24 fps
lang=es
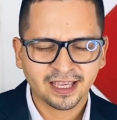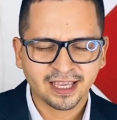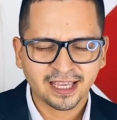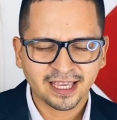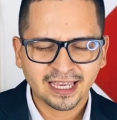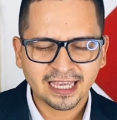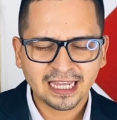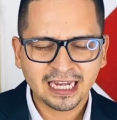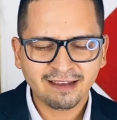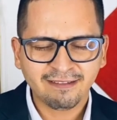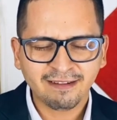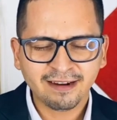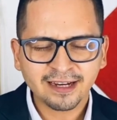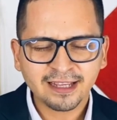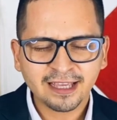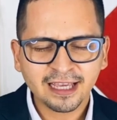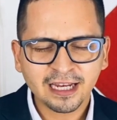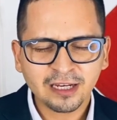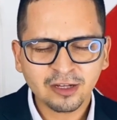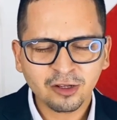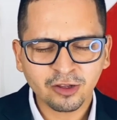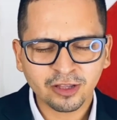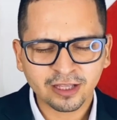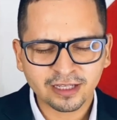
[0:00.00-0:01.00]
El
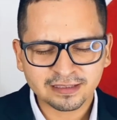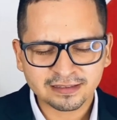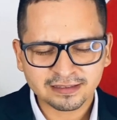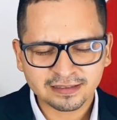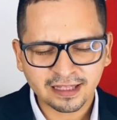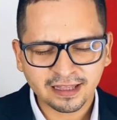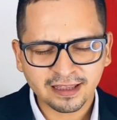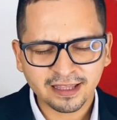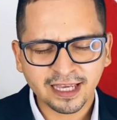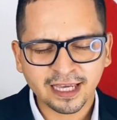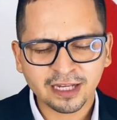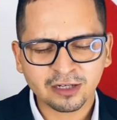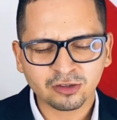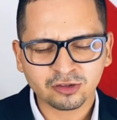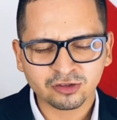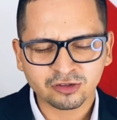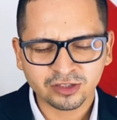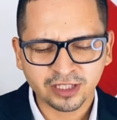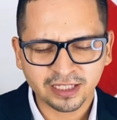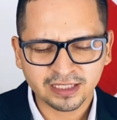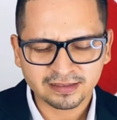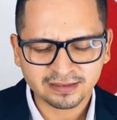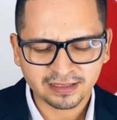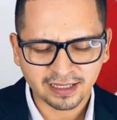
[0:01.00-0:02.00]
Evangelio de este día nos
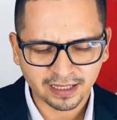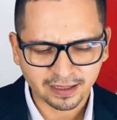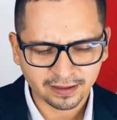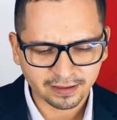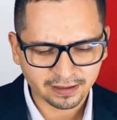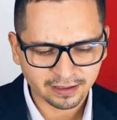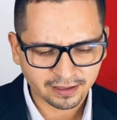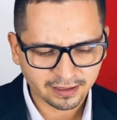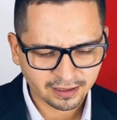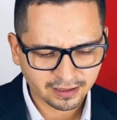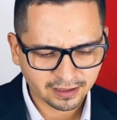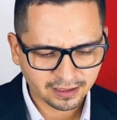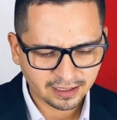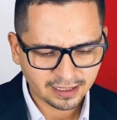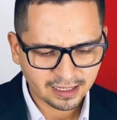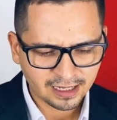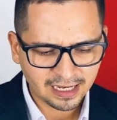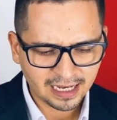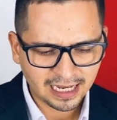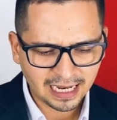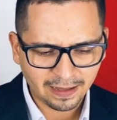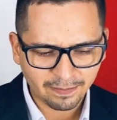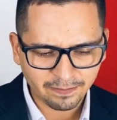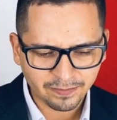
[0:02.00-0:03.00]
dice,
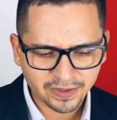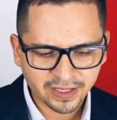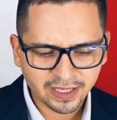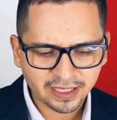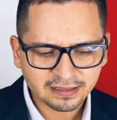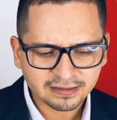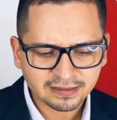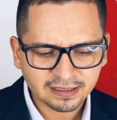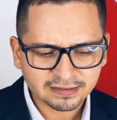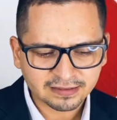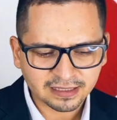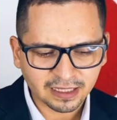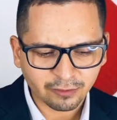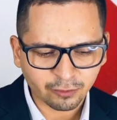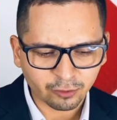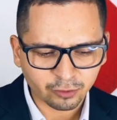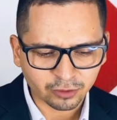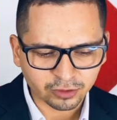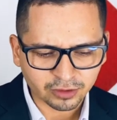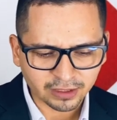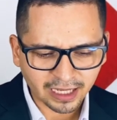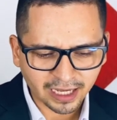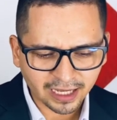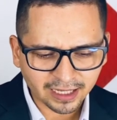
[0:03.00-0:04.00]
la mies es
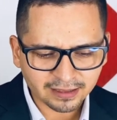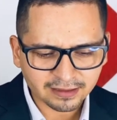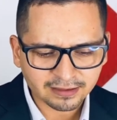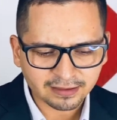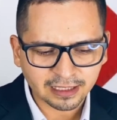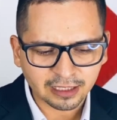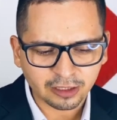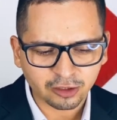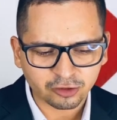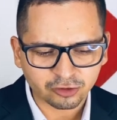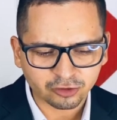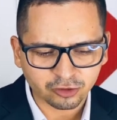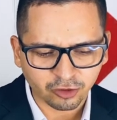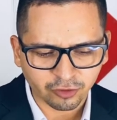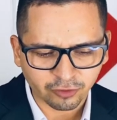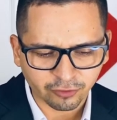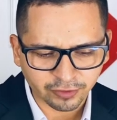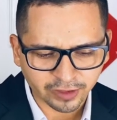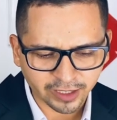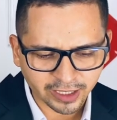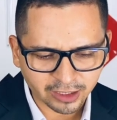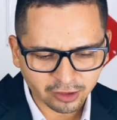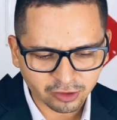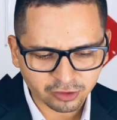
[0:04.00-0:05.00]
abundante y los
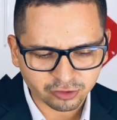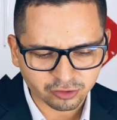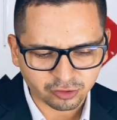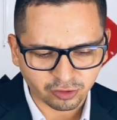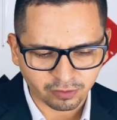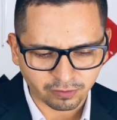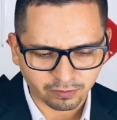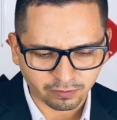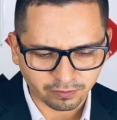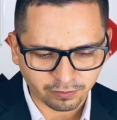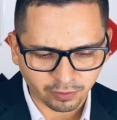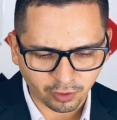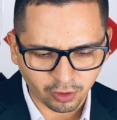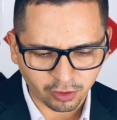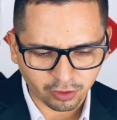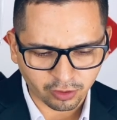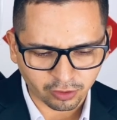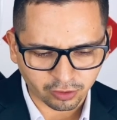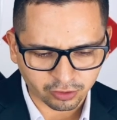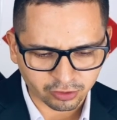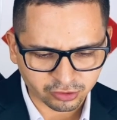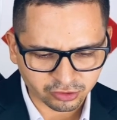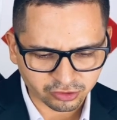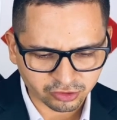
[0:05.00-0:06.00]
obreros son
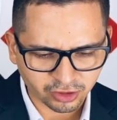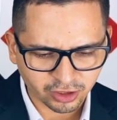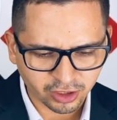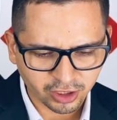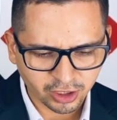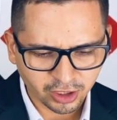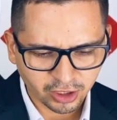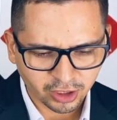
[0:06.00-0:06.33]
pocos.